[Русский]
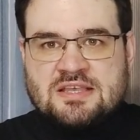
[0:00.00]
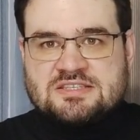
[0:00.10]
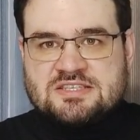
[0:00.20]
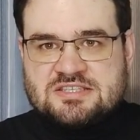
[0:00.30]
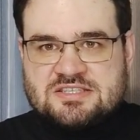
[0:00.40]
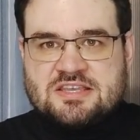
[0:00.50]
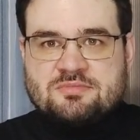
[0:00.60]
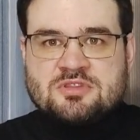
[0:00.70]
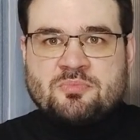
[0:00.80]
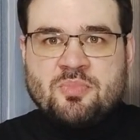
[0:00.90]

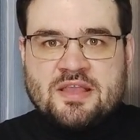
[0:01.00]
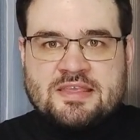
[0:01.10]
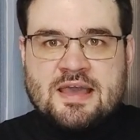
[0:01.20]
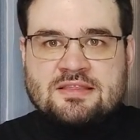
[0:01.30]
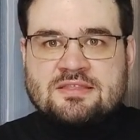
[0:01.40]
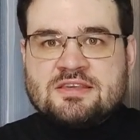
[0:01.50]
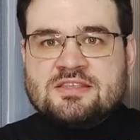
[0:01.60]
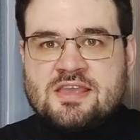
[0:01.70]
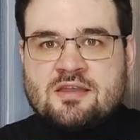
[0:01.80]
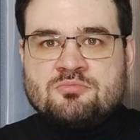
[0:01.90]
Системный, понятный,
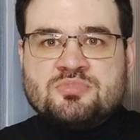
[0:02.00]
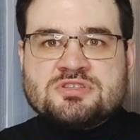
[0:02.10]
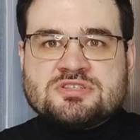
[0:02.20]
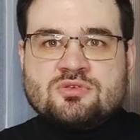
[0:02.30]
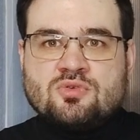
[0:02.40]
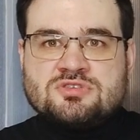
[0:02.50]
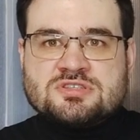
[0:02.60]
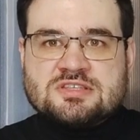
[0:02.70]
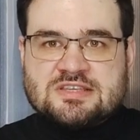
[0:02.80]
неамбициозный,